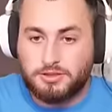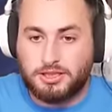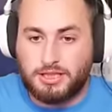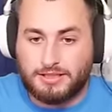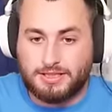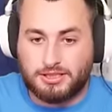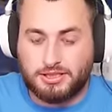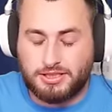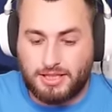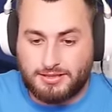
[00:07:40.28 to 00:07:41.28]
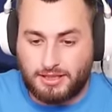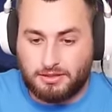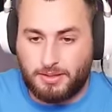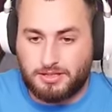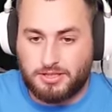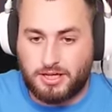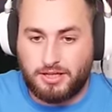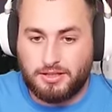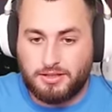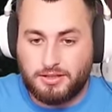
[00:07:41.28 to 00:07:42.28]
Trzy serca, trzy serca, dobra, żyję.
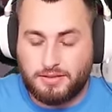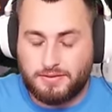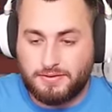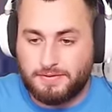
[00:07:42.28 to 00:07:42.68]
Co ty gadasz?